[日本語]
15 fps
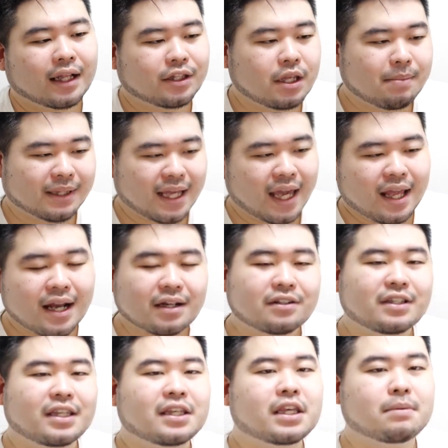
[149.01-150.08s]
例えば大学
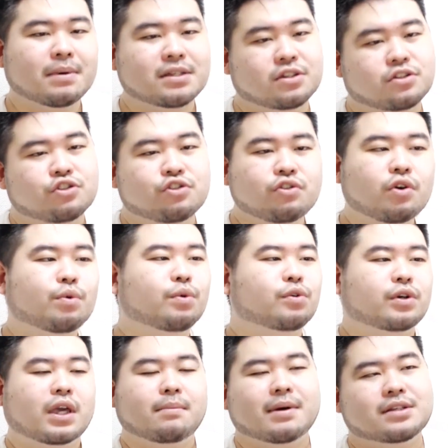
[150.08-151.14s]
に行きます、授業を
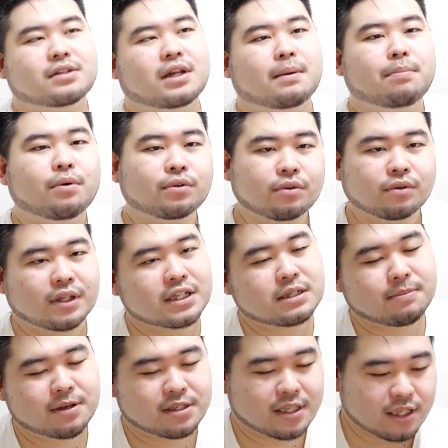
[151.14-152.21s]
受けます、レポートを出
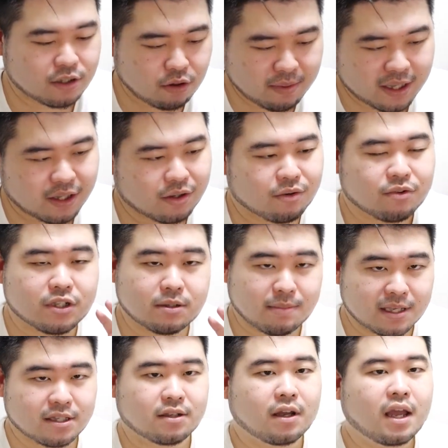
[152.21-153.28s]
します、テスト勉強をし
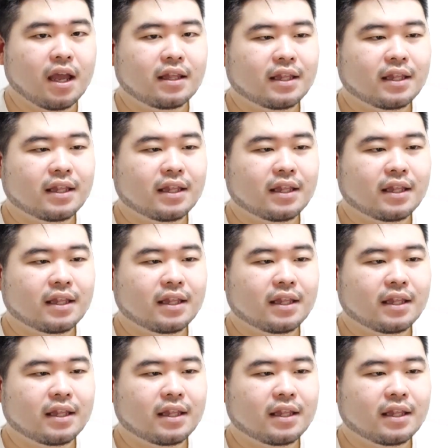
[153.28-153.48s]
ます、